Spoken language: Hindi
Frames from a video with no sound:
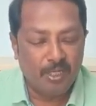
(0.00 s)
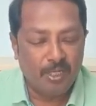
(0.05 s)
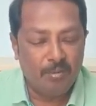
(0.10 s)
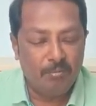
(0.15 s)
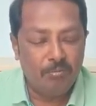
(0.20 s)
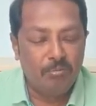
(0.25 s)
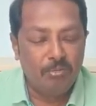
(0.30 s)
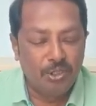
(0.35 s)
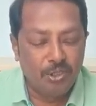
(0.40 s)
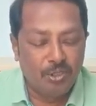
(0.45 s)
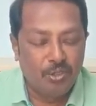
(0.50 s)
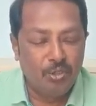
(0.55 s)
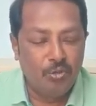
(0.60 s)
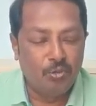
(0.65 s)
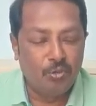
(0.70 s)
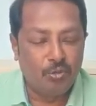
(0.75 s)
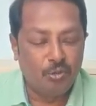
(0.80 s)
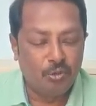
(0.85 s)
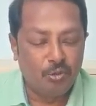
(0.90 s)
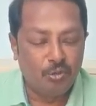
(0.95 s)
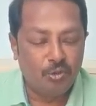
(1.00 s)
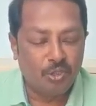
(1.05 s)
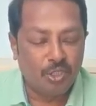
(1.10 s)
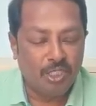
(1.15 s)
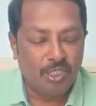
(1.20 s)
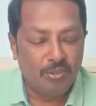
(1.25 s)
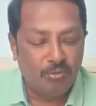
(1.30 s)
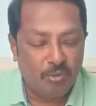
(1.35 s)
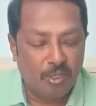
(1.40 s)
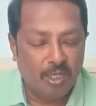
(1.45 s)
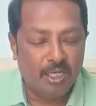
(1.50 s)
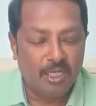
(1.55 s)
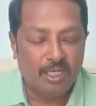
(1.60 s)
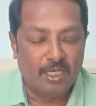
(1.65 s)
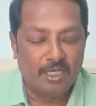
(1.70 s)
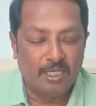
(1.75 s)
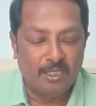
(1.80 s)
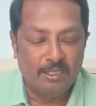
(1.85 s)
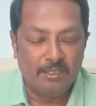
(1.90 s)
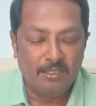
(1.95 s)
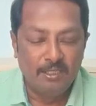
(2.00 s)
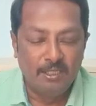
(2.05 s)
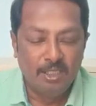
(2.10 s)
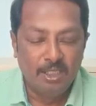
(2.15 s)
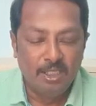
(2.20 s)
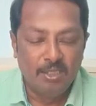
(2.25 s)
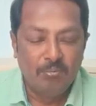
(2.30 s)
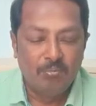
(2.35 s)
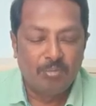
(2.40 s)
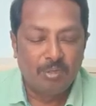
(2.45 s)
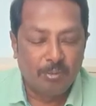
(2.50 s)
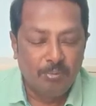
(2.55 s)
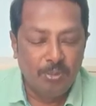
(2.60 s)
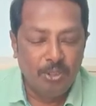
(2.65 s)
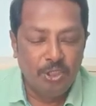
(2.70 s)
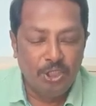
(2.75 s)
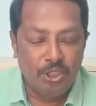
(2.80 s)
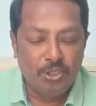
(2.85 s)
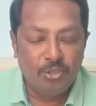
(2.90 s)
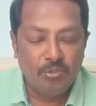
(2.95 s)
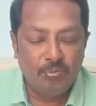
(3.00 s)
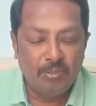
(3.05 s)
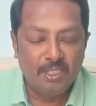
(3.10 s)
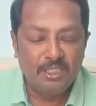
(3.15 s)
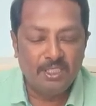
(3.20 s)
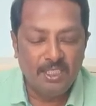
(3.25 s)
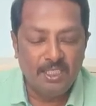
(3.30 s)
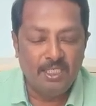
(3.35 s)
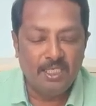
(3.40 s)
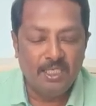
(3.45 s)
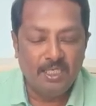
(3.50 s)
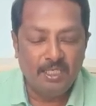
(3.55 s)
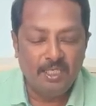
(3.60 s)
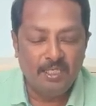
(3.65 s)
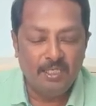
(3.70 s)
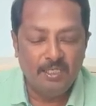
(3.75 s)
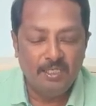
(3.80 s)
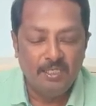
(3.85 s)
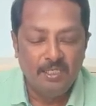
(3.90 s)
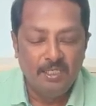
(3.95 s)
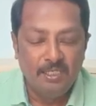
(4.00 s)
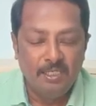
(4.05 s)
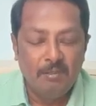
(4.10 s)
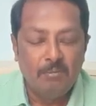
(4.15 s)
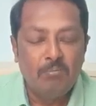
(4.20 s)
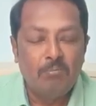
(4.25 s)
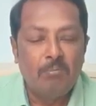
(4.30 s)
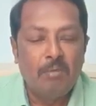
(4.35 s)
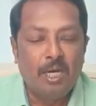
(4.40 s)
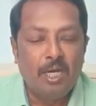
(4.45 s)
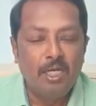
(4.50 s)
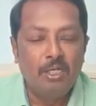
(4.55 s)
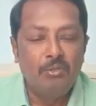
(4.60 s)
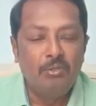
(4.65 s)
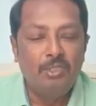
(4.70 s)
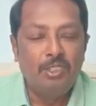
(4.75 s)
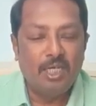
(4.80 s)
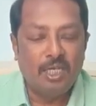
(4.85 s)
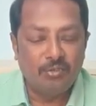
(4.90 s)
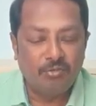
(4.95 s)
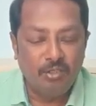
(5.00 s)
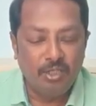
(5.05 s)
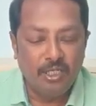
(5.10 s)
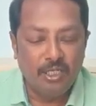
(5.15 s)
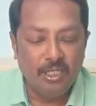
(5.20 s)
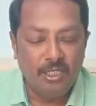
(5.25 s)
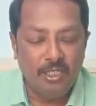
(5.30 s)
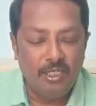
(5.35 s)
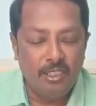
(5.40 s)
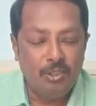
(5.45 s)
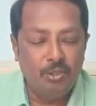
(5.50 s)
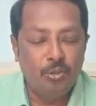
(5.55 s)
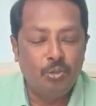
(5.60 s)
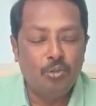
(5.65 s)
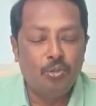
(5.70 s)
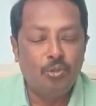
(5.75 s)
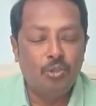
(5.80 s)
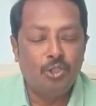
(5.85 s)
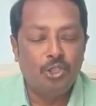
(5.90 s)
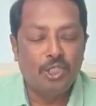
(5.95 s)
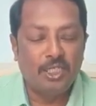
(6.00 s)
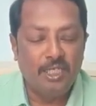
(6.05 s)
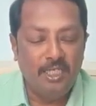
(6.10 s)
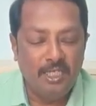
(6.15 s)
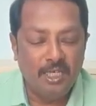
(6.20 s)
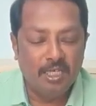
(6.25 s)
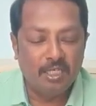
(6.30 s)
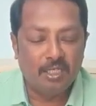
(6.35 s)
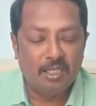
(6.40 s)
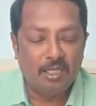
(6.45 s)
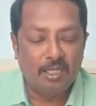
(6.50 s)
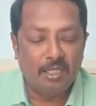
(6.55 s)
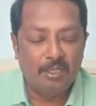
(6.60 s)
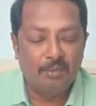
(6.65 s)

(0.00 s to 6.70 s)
मृत्यु के द्वारा प्रभु यीशु मसीह ने मानव जाति के लिए जो कुछ किया था